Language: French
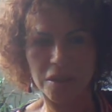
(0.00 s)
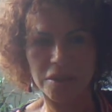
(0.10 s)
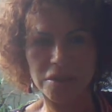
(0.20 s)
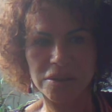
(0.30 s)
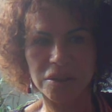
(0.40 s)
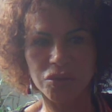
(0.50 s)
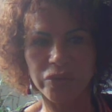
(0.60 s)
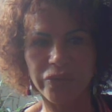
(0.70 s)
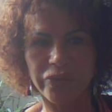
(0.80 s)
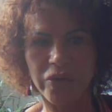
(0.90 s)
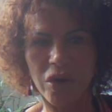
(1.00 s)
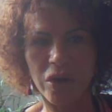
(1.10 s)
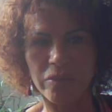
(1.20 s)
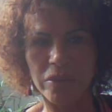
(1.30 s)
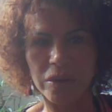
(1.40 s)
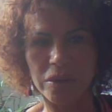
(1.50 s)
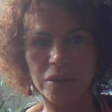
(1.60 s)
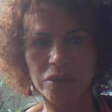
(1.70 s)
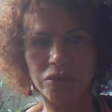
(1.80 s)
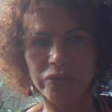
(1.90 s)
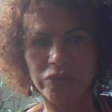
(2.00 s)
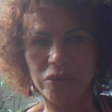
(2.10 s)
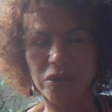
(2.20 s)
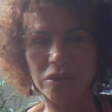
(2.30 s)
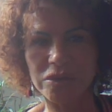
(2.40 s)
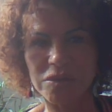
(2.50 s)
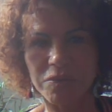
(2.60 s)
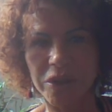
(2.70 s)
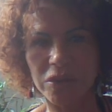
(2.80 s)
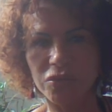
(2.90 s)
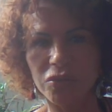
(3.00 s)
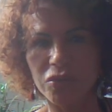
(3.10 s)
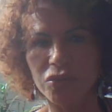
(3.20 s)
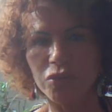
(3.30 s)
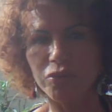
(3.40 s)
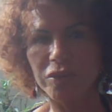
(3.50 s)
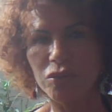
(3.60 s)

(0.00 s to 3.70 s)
Cette forme de violence perdure depuis